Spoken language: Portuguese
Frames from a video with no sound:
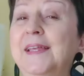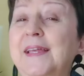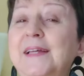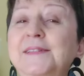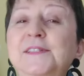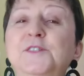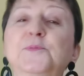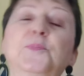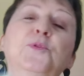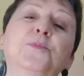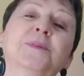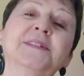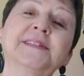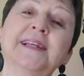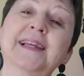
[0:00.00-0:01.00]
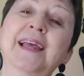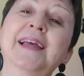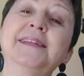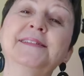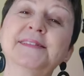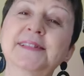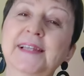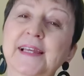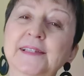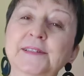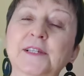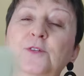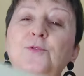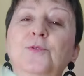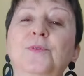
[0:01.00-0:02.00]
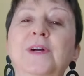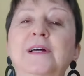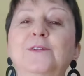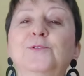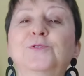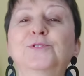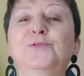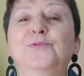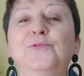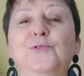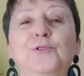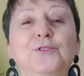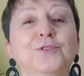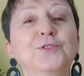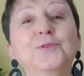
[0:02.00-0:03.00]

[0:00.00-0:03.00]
E essa espuma você quer esquenta com o calor do forno.